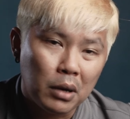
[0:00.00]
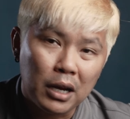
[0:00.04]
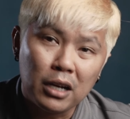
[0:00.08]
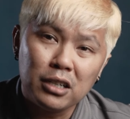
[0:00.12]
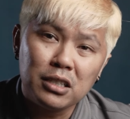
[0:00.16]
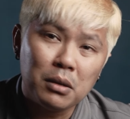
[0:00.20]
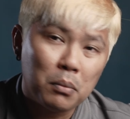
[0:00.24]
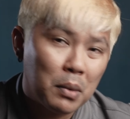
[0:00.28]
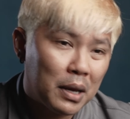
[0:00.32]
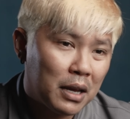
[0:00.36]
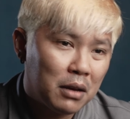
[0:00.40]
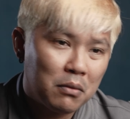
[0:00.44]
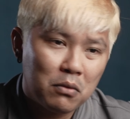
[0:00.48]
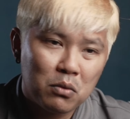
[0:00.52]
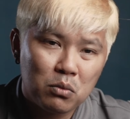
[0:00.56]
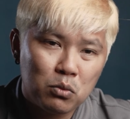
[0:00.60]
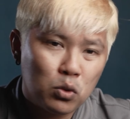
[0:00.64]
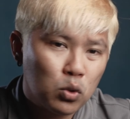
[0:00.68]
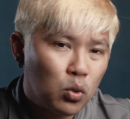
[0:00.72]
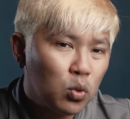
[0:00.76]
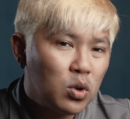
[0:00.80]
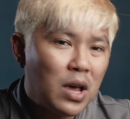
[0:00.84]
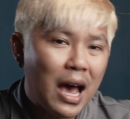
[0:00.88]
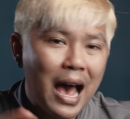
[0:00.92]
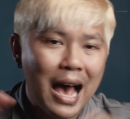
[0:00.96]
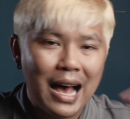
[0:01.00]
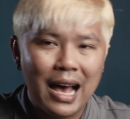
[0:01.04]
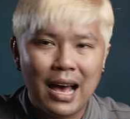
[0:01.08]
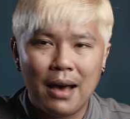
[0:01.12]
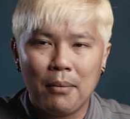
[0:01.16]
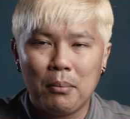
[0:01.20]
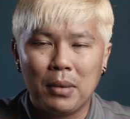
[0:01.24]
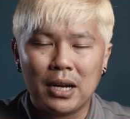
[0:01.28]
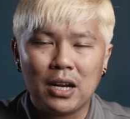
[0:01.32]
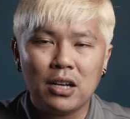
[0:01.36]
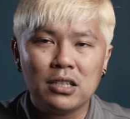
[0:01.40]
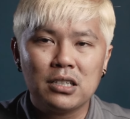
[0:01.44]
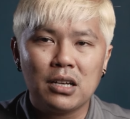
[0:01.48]
มันก็จะไปทุกอย่าง
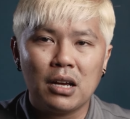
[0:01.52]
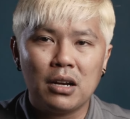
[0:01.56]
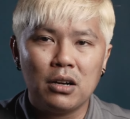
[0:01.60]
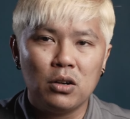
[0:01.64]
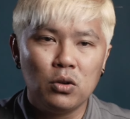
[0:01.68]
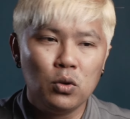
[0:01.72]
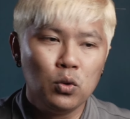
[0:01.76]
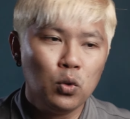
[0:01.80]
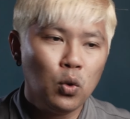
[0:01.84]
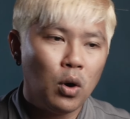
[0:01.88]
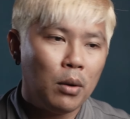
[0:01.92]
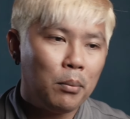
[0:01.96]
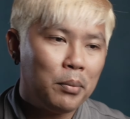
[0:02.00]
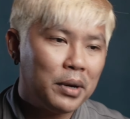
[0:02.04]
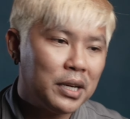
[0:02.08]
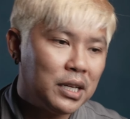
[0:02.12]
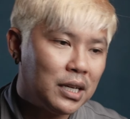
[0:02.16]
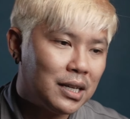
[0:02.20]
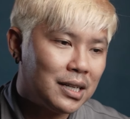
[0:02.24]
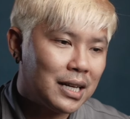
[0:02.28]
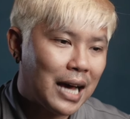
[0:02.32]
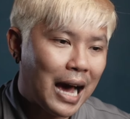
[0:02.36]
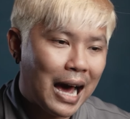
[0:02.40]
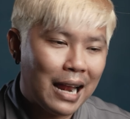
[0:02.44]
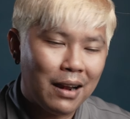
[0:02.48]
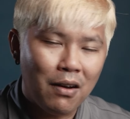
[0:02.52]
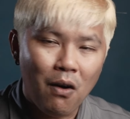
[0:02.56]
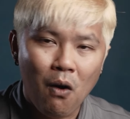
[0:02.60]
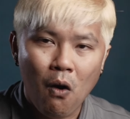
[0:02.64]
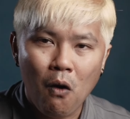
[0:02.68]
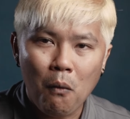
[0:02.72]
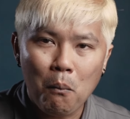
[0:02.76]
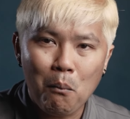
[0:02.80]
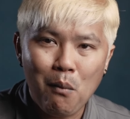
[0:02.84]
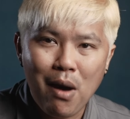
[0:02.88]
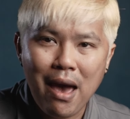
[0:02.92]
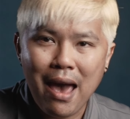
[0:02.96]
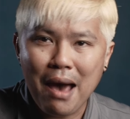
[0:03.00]
อ่ะมันก็จะรวมไปถึงการอ
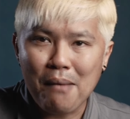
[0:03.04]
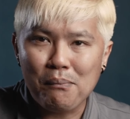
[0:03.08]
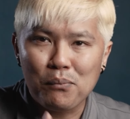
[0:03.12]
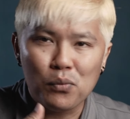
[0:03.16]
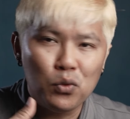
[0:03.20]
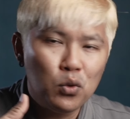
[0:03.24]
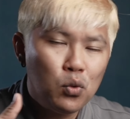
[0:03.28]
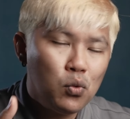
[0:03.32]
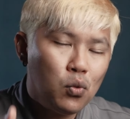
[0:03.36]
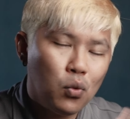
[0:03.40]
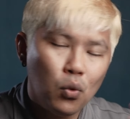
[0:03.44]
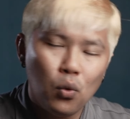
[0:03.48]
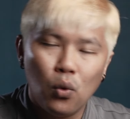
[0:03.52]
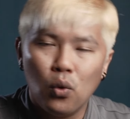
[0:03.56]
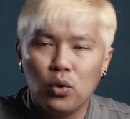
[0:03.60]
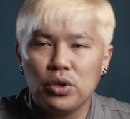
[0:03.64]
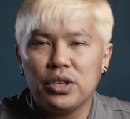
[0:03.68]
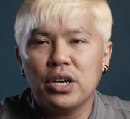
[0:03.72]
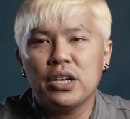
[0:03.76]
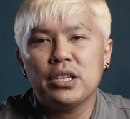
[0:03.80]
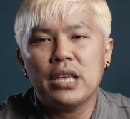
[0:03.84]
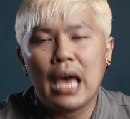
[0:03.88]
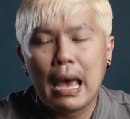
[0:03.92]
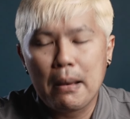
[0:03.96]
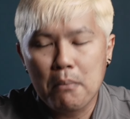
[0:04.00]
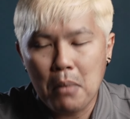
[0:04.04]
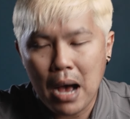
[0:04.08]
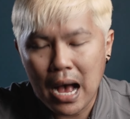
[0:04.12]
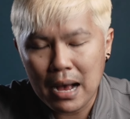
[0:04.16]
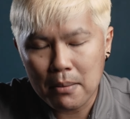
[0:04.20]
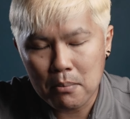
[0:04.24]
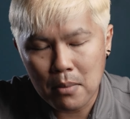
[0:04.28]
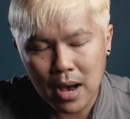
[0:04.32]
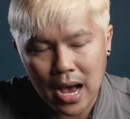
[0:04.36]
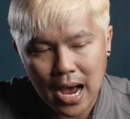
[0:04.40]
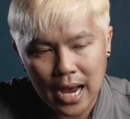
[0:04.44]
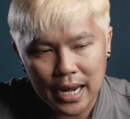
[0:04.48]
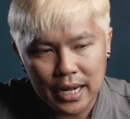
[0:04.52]
อกแบบนู่โอ้โหเยอะแยะมา
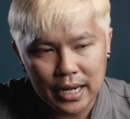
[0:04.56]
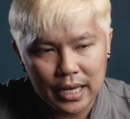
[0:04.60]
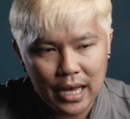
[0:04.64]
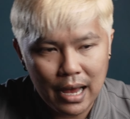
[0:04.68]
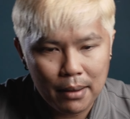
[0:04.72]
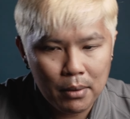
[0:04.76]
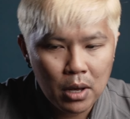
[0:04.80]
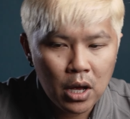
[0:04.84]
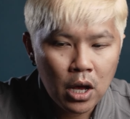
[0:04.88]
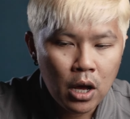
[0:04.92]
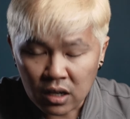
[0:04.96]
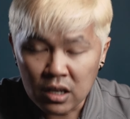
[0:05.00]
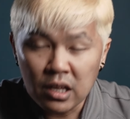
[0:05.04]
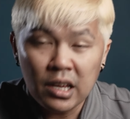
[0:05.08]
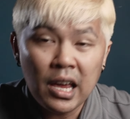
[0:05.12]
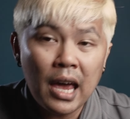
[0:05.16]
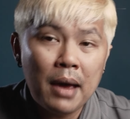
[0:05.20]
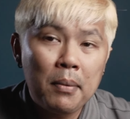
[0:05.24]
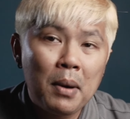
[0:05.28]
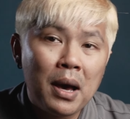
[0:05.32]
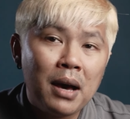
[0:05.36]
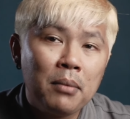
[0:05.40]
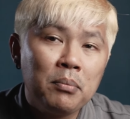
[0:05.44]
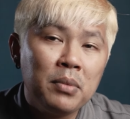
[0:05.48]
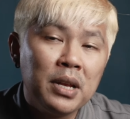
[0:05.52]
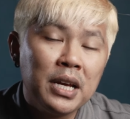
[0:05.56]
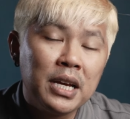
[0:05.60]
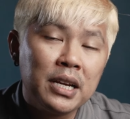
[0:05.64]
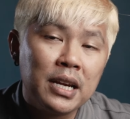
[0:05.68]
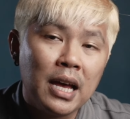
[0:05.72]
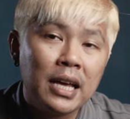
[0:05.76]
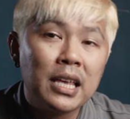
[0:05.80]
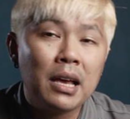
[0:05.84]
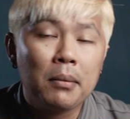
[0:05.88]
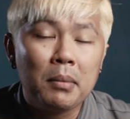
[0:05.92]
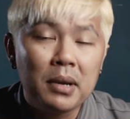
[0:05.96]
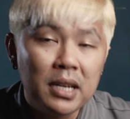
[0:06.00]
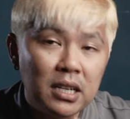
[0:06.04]
กมายนะครับนี่แค่ภาพนิ่ง
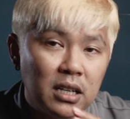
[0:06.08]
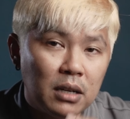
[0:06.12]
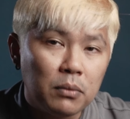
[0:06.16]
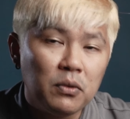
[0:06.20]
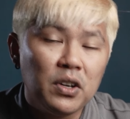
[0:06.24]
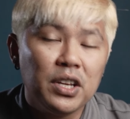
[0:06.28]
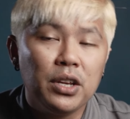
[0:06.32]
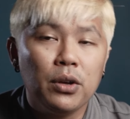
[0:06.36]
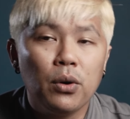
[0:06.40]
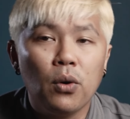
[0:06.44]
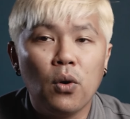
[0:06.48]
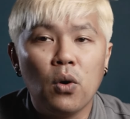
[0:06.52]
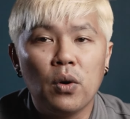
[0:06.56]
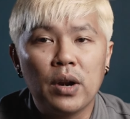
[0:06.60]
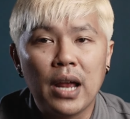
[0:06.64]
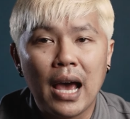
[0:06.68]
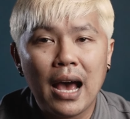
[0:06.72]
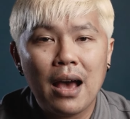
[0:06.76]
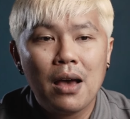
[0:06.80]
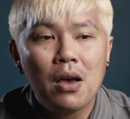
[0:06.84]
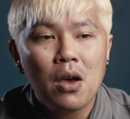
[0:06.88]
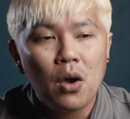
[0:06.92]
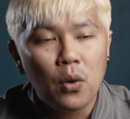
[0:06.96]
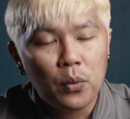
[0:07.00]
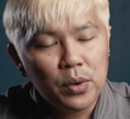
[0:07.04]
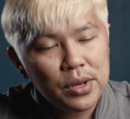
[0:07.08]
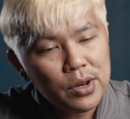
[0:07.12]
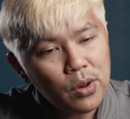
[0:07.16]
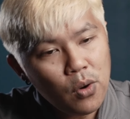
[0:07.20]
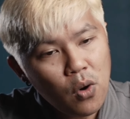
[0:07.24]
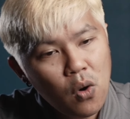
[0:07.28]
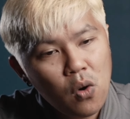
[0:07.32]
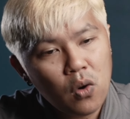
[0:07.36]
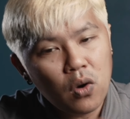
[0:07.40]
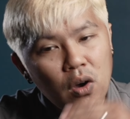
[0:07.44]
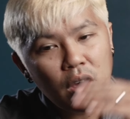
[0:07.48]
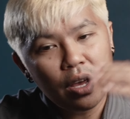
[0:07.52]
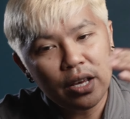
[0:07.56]
นะยังไม่ถึงวิดีโอนะ วิดี
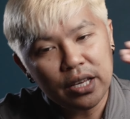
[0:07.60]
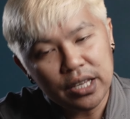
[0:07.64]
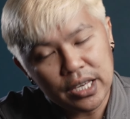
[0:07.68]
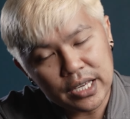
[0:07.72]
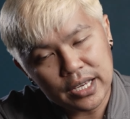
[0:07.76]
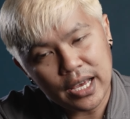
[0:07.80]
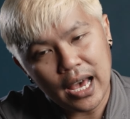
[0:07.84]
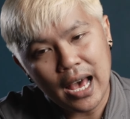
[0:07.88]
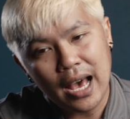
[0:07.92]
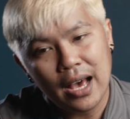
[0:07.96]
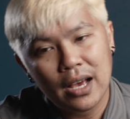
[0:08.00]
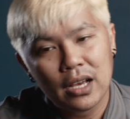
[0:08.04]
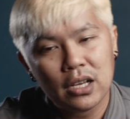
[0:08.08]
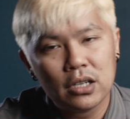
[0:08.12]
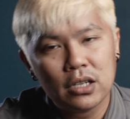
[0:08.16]
โอก็อีกอ่ะ